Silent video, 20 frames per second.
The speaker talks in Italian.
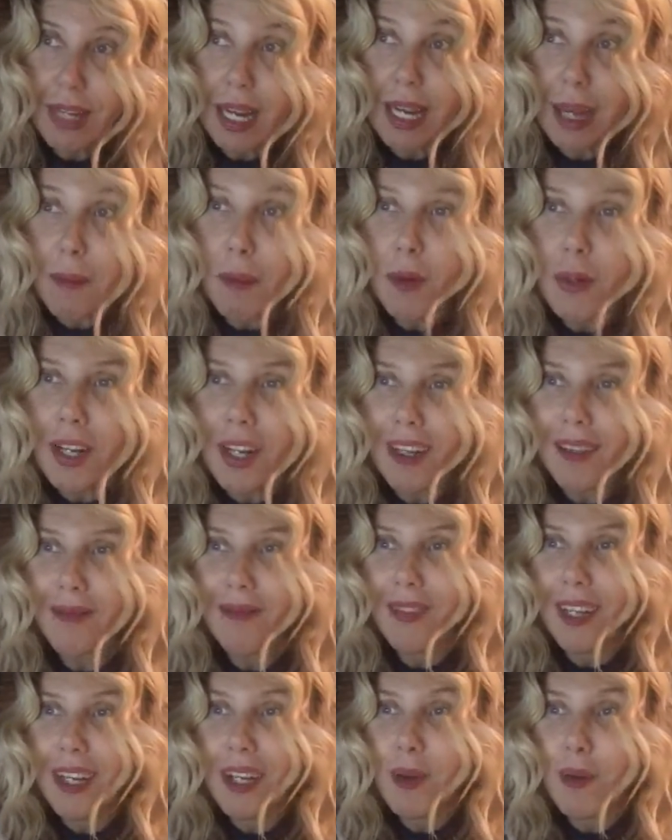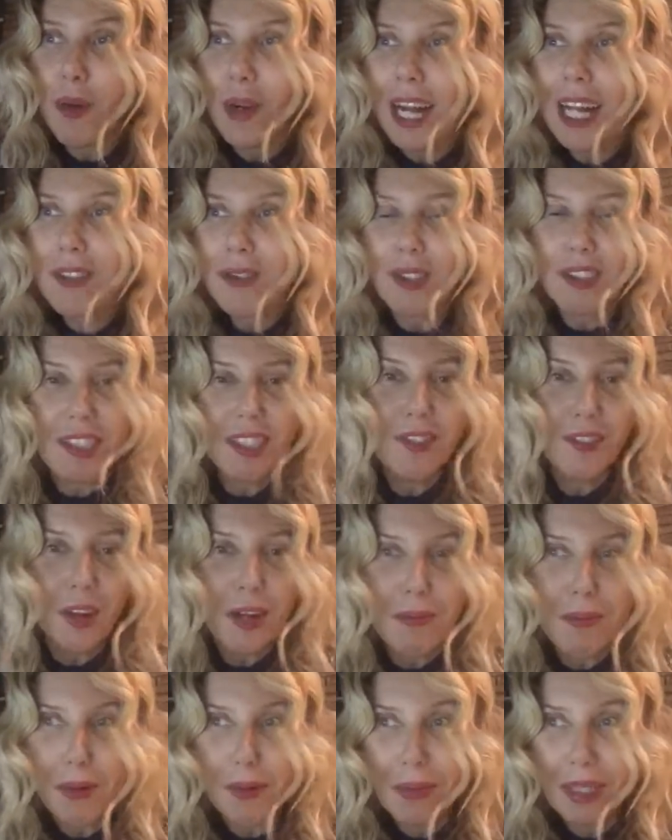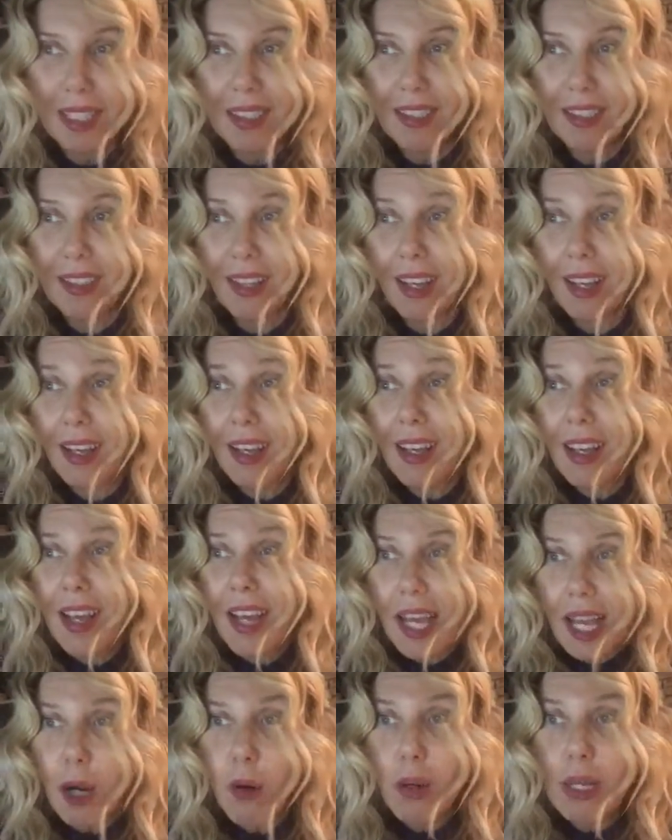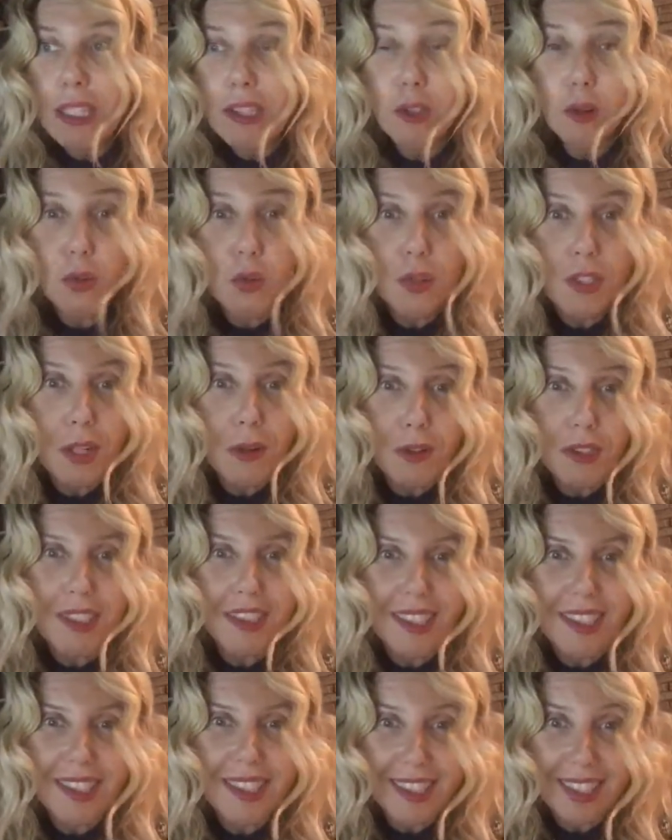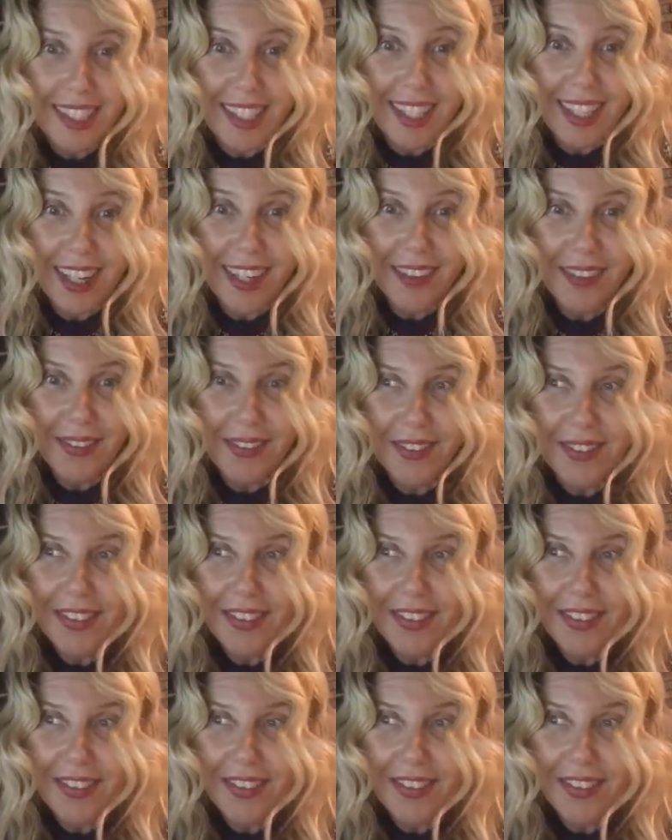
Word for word: L'amore rincuorato accettò le promesse e quelle scuse così sincere.